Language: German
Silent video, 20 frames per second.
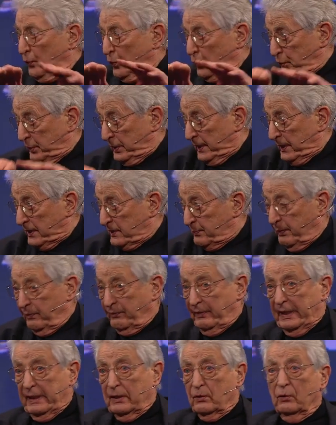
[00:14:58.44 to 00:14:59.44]

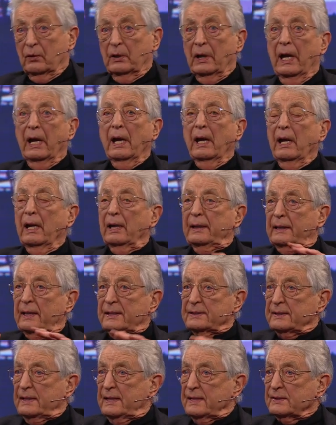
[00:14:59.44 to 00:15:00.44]
Flüchtlingsbewegung.
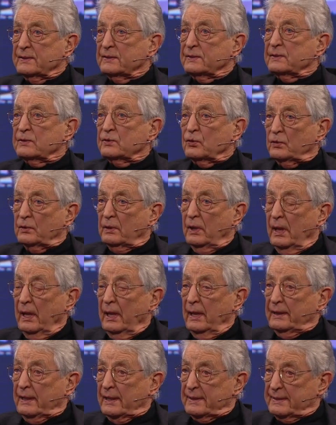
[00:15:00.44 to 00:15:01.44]
Das ist, zu,
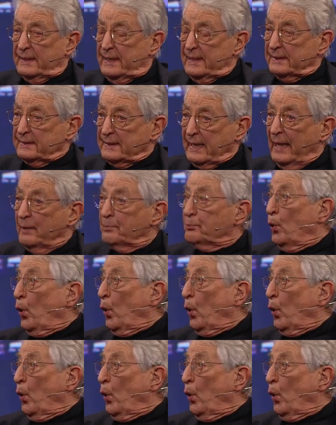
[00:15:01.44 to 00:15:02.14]
das ist ein